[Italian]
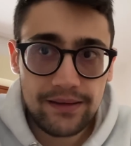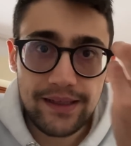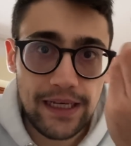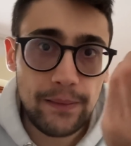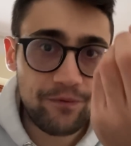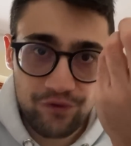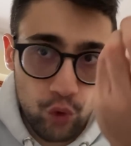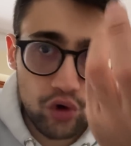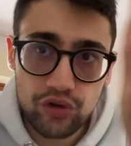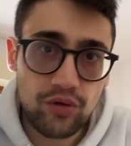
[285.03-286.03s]
il,
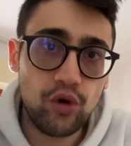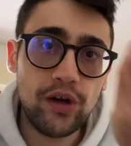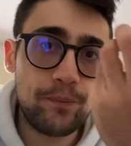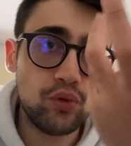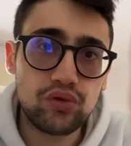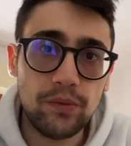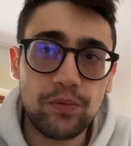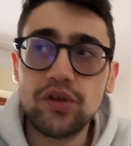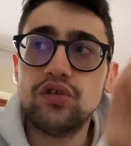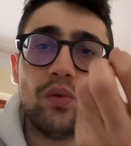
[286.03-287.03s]
full, diciamo, il punto di
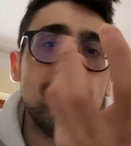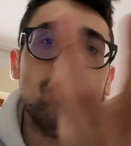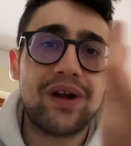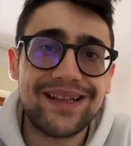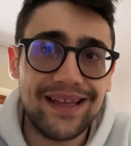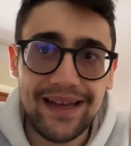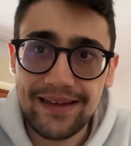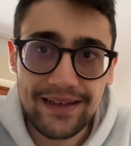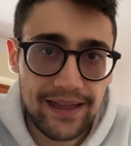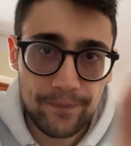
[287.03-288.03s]
impostazione, quindi
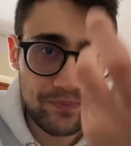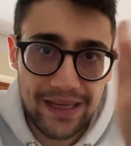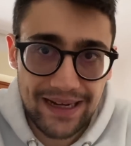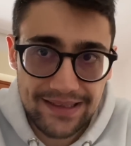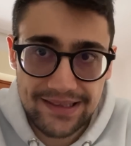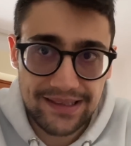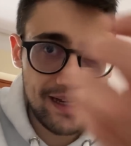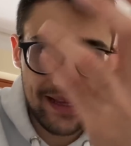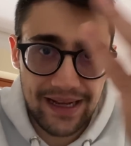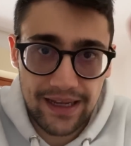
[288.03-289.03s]
Locatelli
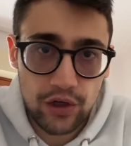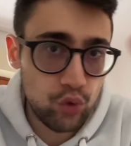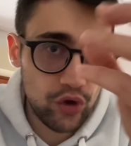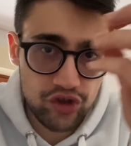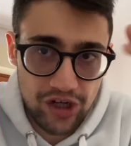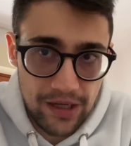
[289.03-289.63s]
resta e anche lui ce